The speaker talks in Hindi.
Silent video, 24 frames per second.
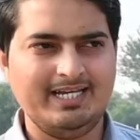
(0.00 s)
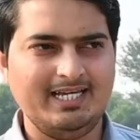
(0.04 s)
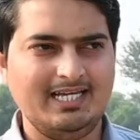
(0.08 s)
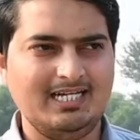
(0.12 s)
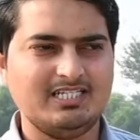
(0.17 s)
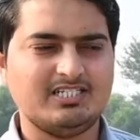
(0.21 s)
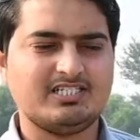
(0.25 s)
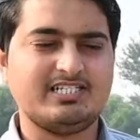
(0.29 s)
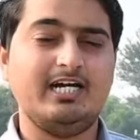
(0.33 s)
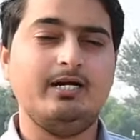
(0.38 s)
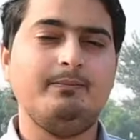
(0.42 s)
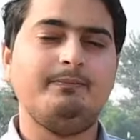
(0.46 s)
रियल
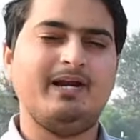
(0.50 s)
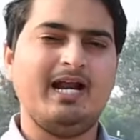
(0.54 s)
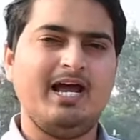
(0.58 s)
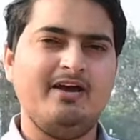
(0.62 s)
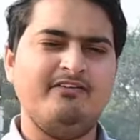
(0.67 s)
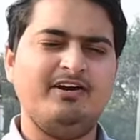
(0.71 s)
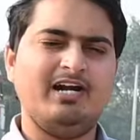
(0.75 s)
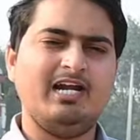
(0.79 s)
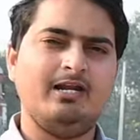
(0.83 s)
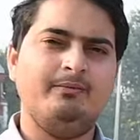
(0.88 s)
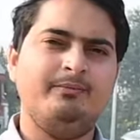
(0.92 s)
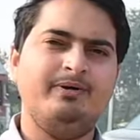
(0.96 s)
एस्टेट
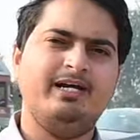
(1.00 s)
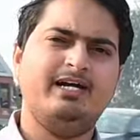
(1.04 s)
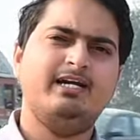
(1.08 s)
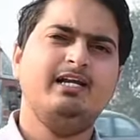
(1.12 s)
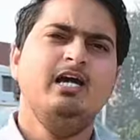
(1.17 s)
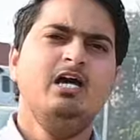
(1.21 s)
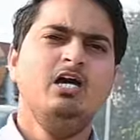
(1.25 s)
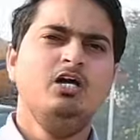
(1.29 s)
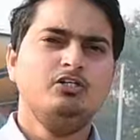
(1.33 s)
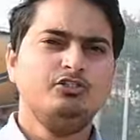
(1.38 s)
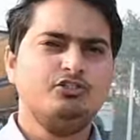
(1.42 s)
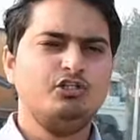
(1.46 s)
प्राइवेट लिमिटेड
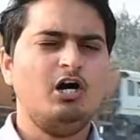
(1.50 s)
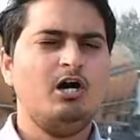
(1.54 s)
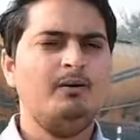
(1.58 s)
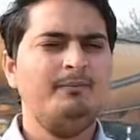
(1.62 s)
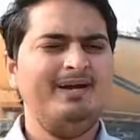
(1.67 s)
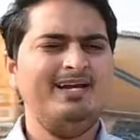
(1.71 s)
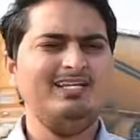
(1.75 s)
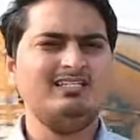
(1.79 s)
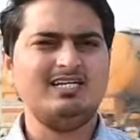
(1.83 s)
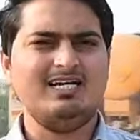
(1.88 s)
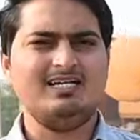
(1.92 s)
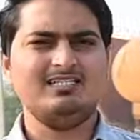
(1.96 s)
जो
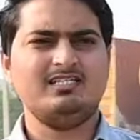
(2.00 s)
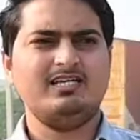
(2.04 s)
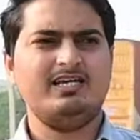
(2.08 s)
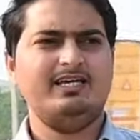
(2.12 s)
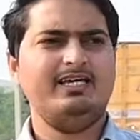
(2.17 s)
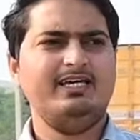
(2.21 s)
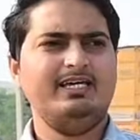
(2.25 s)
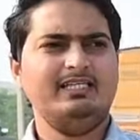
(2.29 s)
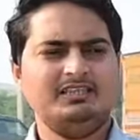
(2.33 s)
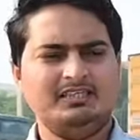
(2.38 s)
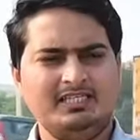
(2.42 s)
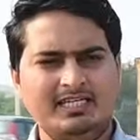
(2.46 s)
हमेशा से ही
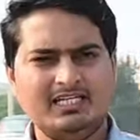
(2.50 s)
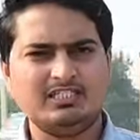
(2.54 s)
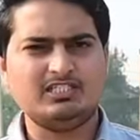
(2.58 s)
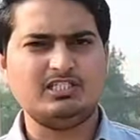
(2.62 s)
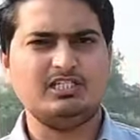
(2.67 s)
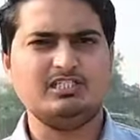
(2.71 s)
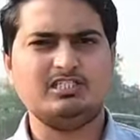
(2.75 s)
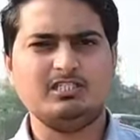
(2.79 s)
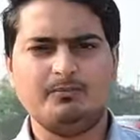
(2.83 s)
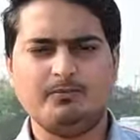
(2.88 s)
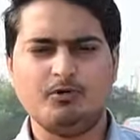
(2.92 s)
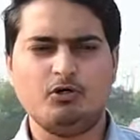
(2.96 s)
इतनी अच्छे
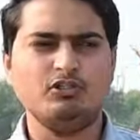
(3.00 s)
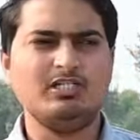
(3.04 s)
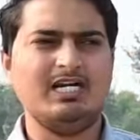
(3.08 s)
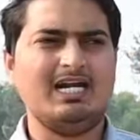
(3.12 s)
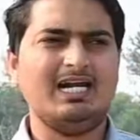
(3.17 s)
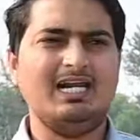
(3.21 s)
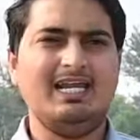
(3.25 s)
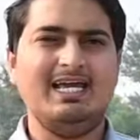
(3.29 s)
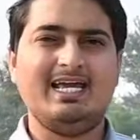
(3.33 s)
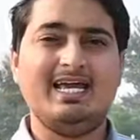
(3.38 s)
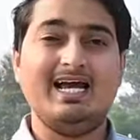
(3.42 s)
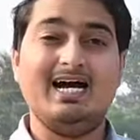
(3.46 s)
अच्छे प्रोजेक्ट
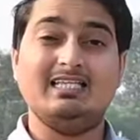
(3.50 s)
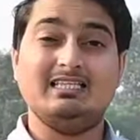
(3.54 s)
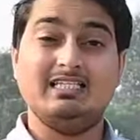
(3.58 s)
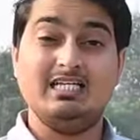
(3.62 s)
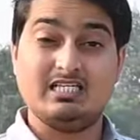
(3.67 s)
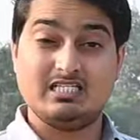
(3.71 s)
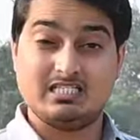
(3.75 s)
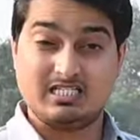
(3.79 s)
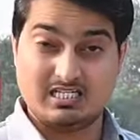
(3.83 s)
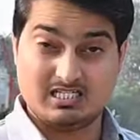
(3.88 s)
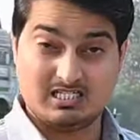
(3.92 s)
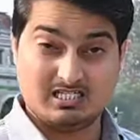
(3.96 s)
लेके आते हैं
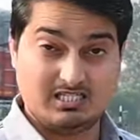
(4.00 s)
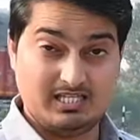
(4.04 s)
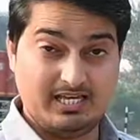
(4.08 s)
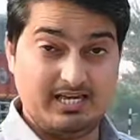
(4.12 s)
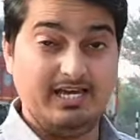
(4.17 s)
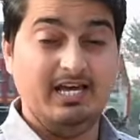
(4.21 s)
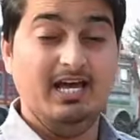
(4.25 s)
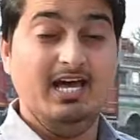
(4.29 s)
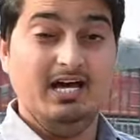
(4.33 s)
सस्ते